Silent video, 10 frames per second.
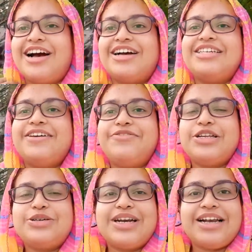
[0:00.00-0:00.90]
সেই
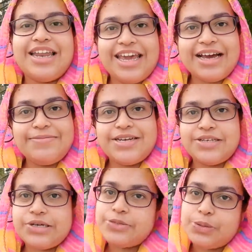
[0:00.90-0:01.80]
ভিডিওটার লিঙ্ক আমি
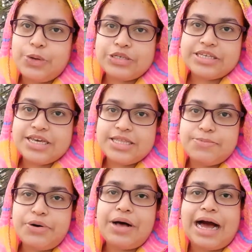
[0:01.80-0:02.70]
ডেসক্রিপশন বক্সে দিয়ে দিব
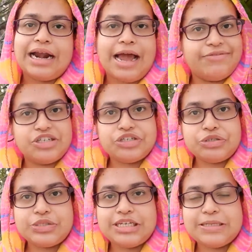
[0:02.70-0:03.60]
আর আই
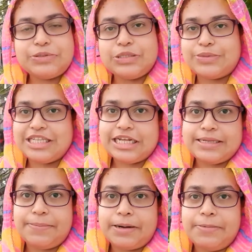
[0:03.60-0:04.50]
বাটনেও দিয়ে দিব তোমরা দেখতে
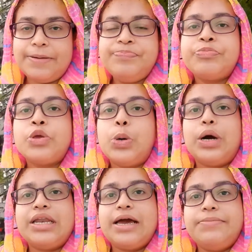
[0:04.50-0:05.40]
পারবে
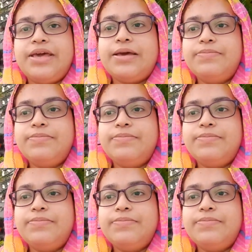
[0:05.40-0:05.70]
ওখানে আমি